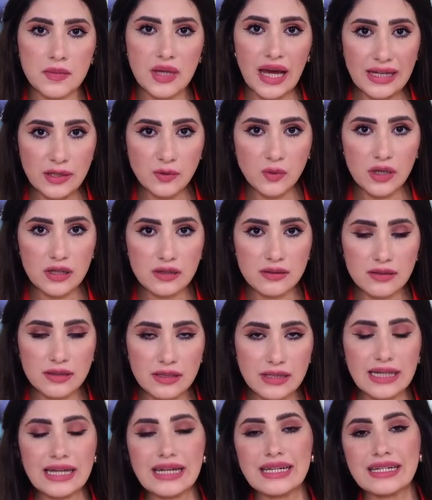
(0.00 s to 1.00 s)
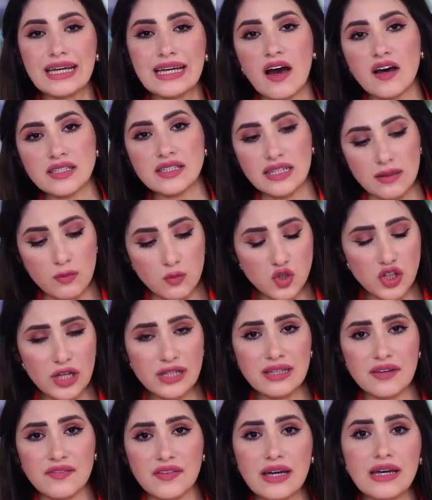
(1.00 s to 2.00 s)
ايوه ليه ليه حصل
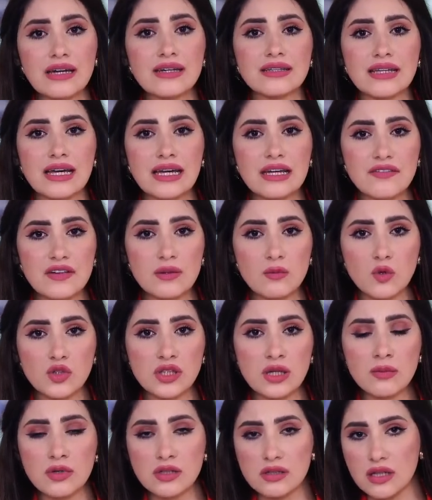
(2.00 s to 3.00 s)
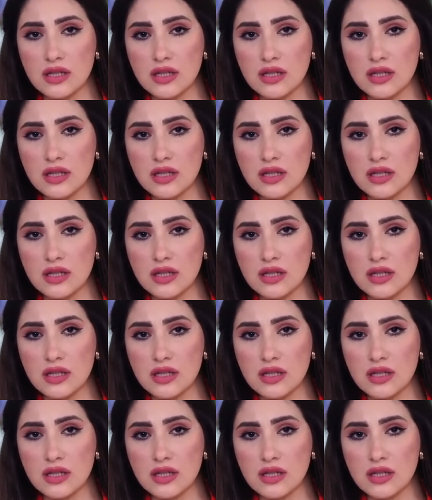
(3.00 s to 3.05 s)
المشاده في اخر دقائق في المؤتمر